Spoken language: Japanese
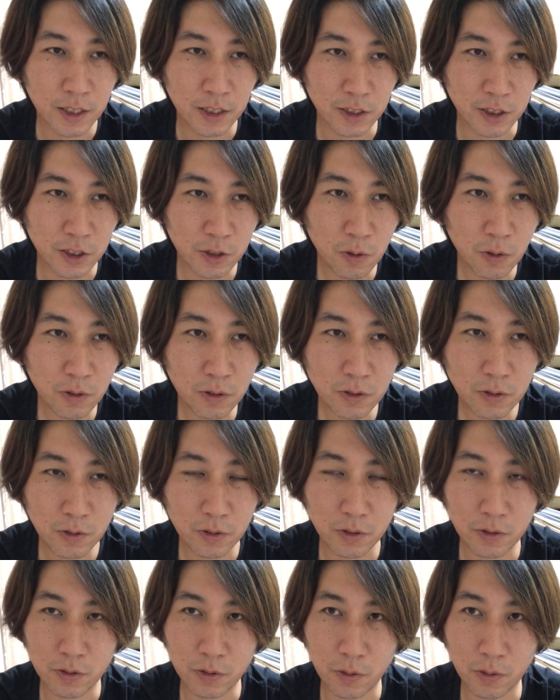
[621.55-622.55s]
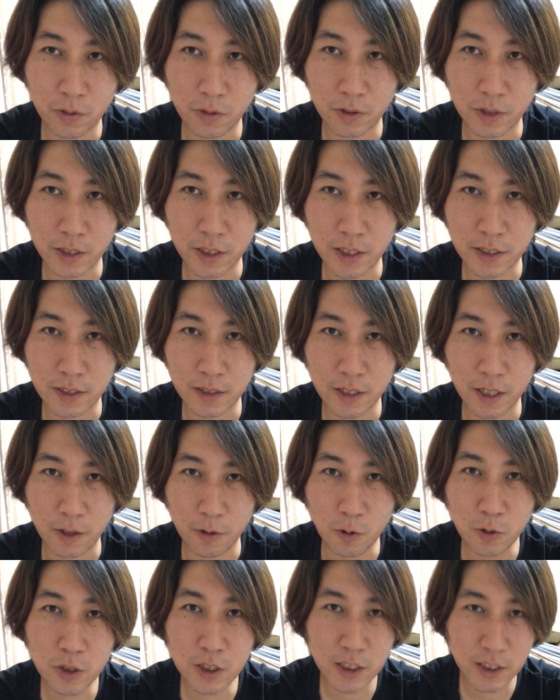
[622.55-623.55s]
地獄というところにですね
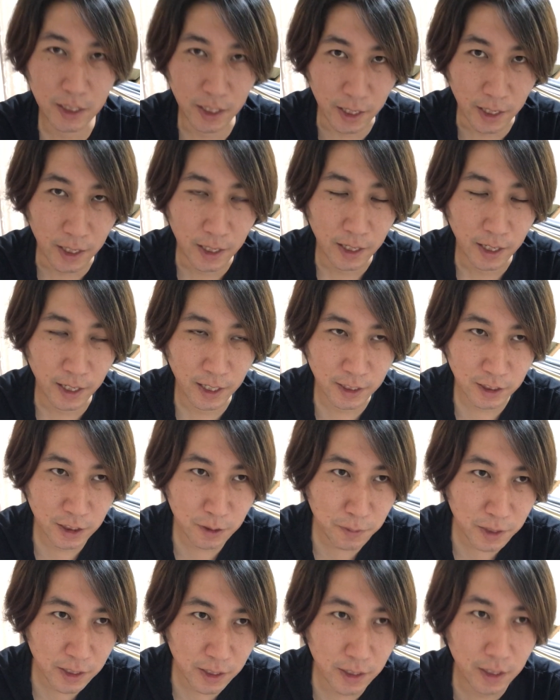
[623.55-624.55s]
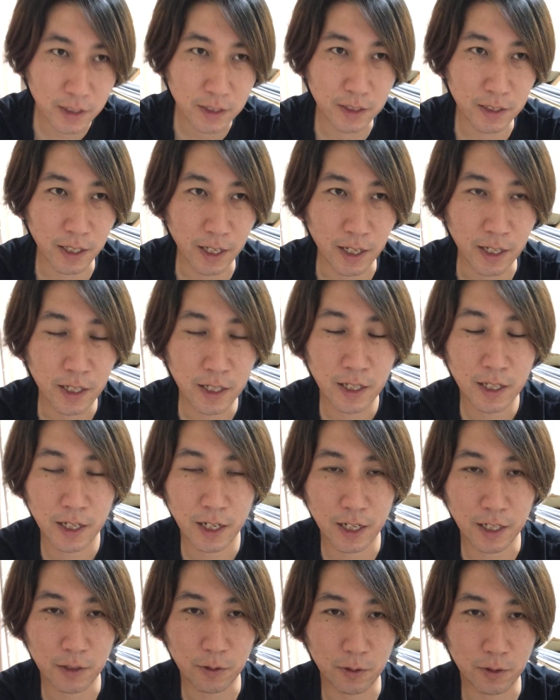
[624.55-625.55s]
落ちて初めてですね
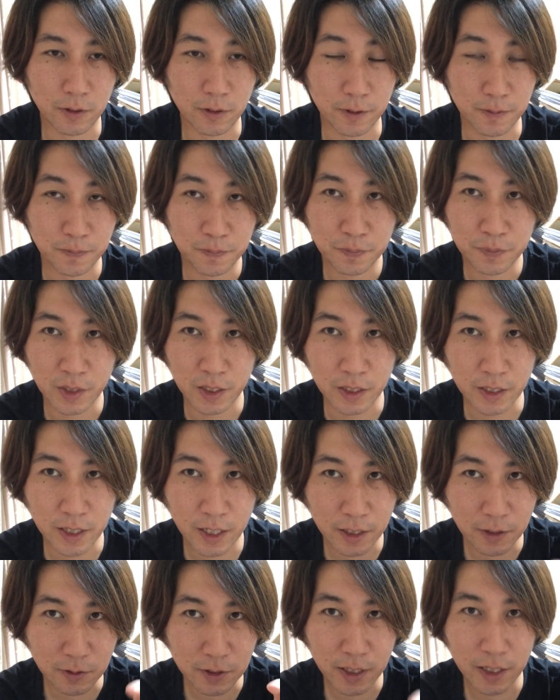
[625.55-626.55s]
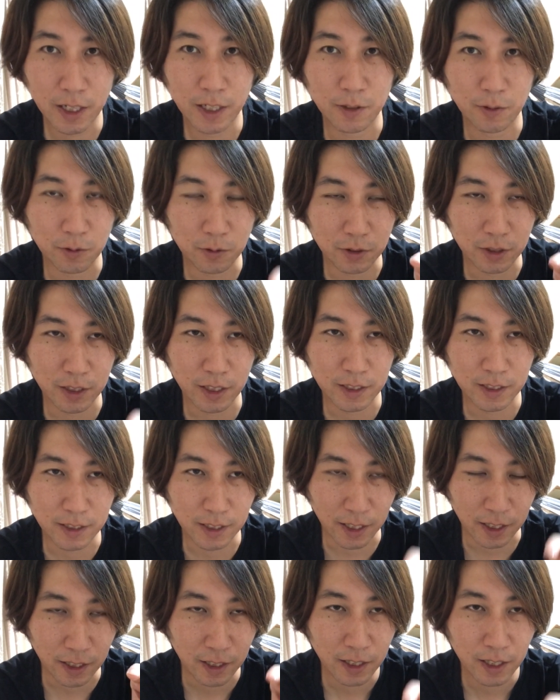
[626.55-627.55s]
あの光の世界の方にです
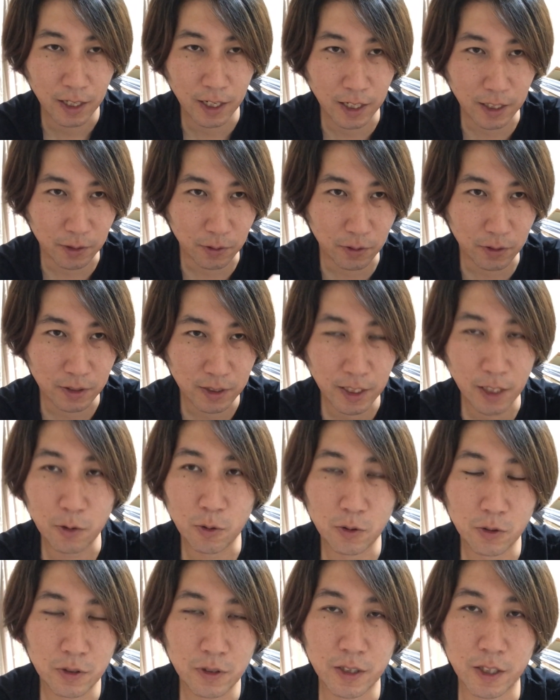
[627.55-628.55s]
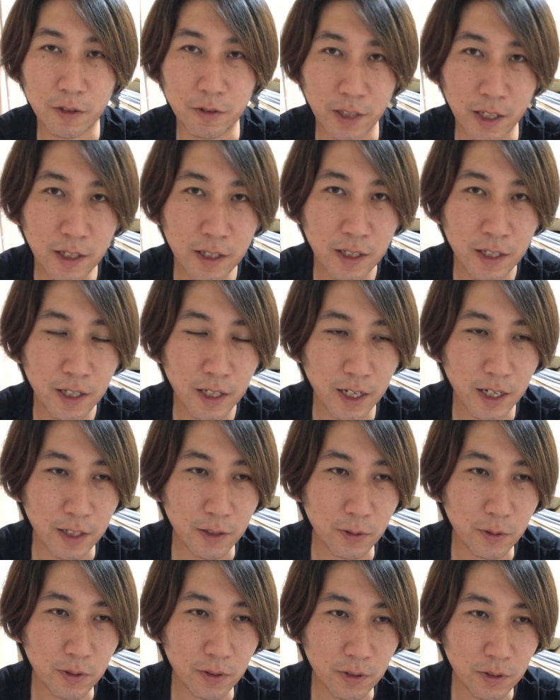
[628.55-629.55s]
ねあの悟るっていうねあ
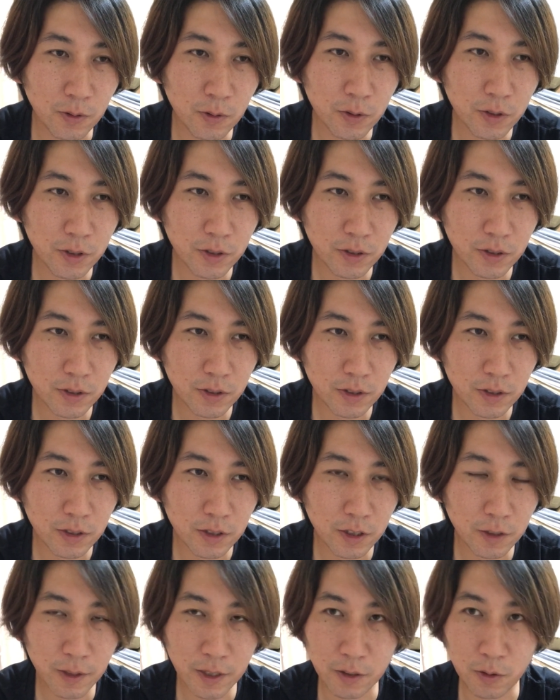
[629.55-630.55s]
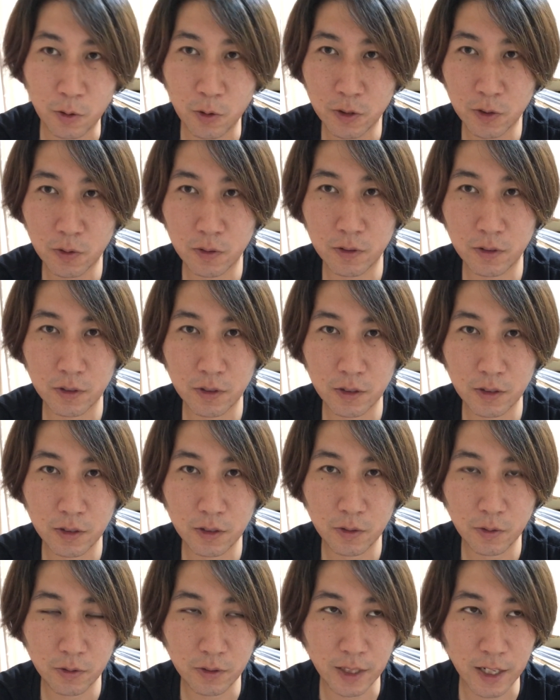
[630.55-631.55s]
のこういういわゆる法則
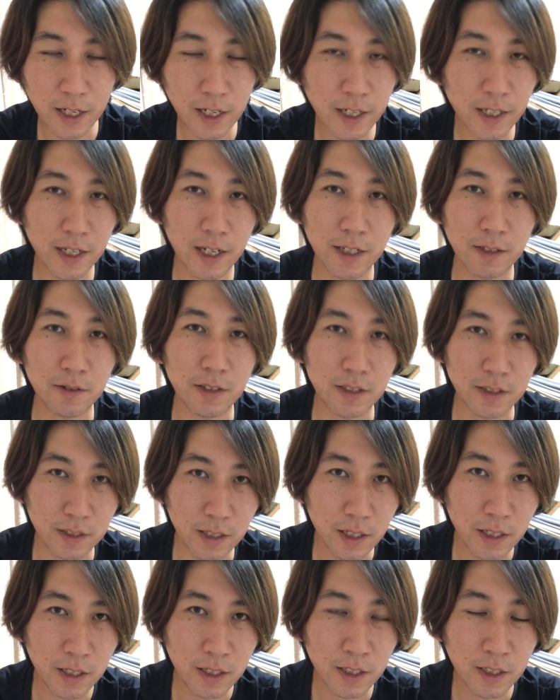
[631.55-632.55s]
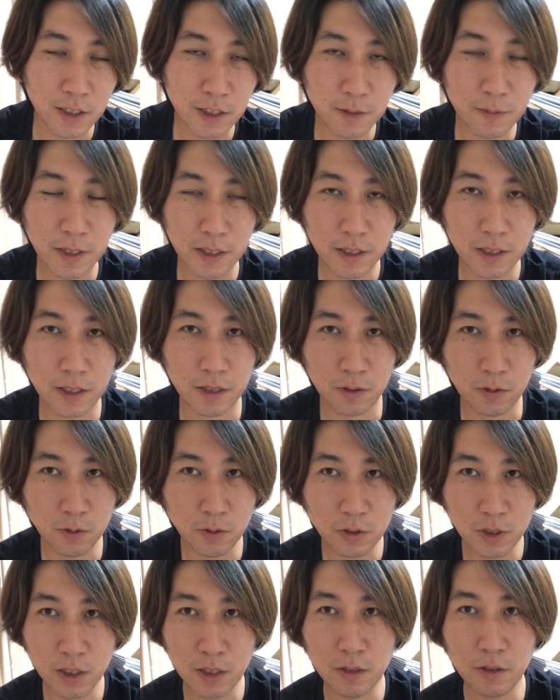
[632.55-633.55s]
の流れがあるんですねつまりこ
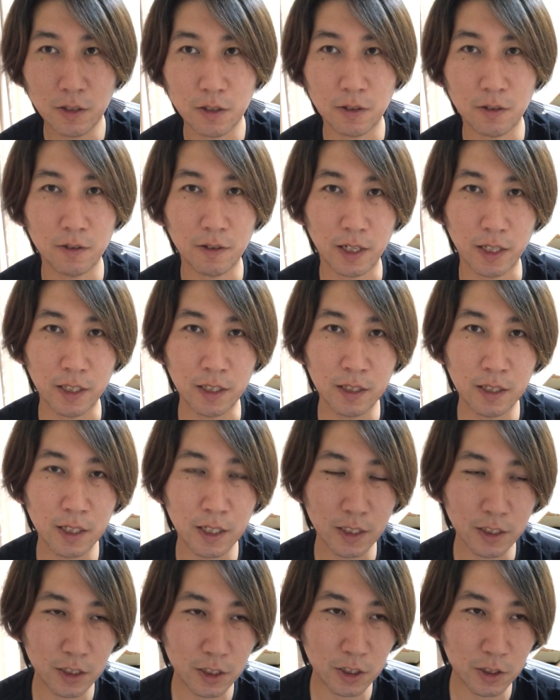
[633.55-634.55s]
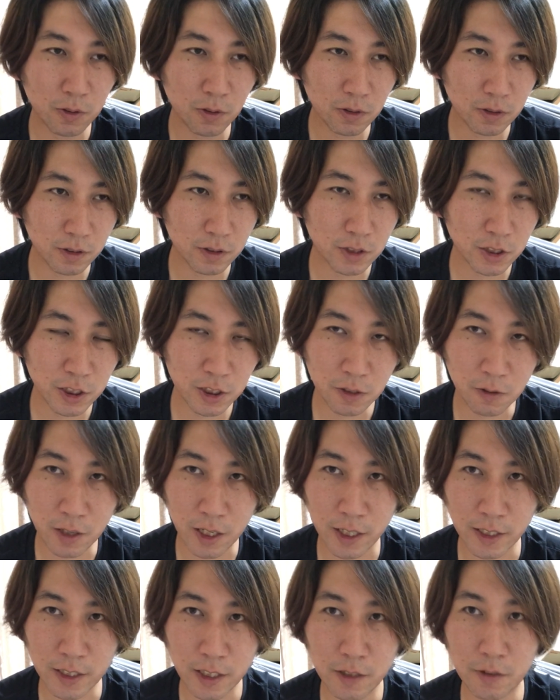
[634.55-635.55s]
の人類というのは一回地獄地の
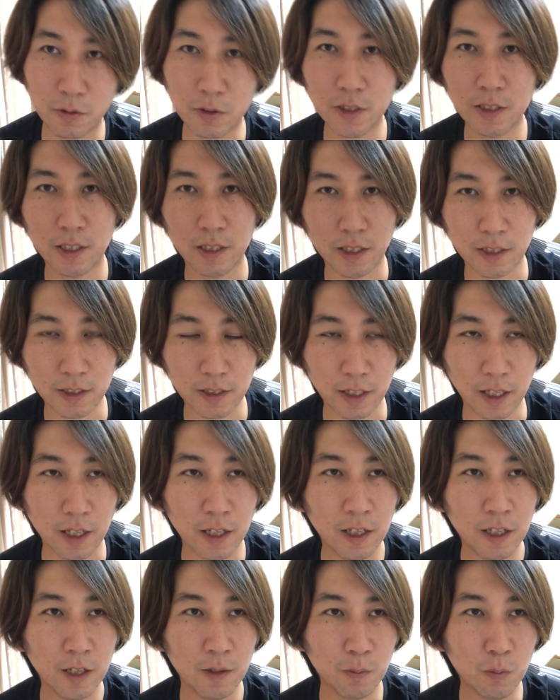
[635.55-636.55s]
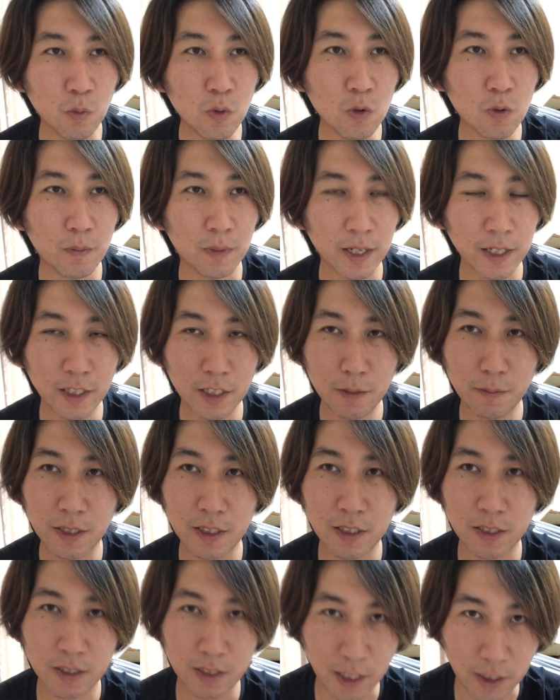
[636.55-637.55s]
果てに落ちてですねもう参りま
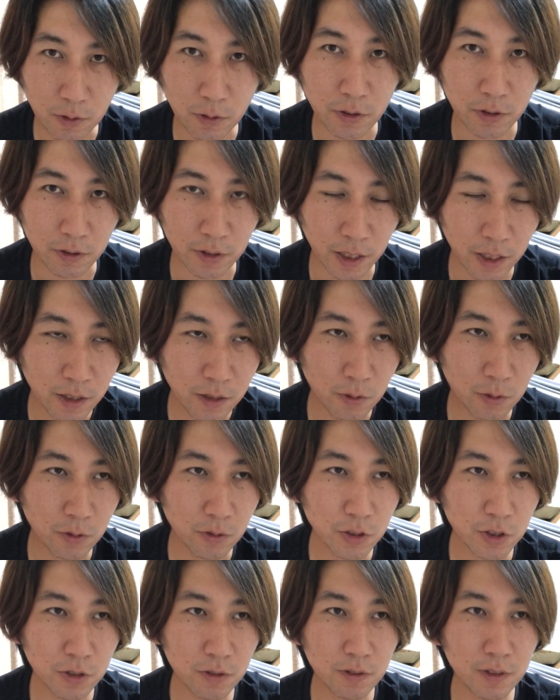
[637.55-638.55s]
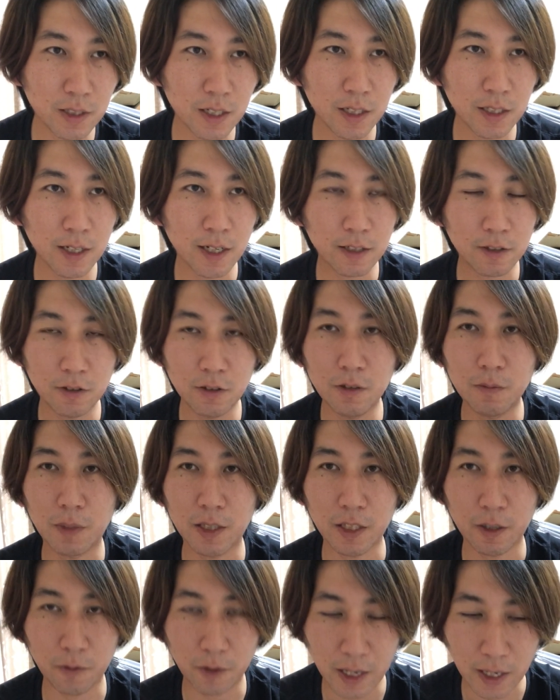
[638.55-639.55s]
したというねこの瞬間が来るま
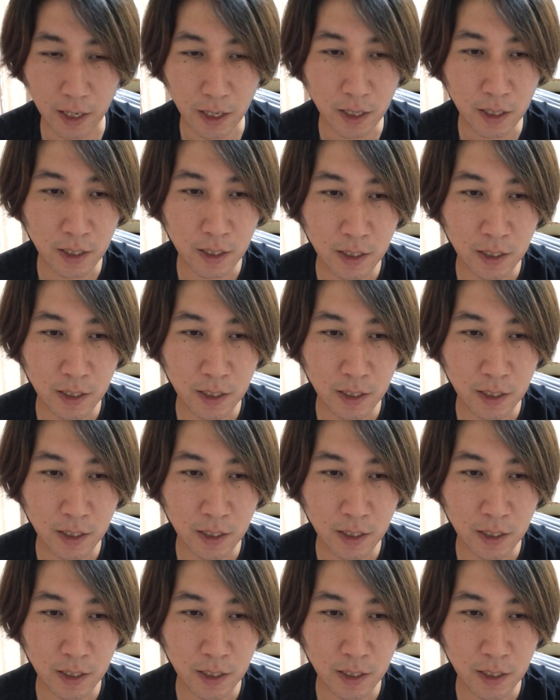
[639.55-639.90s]
では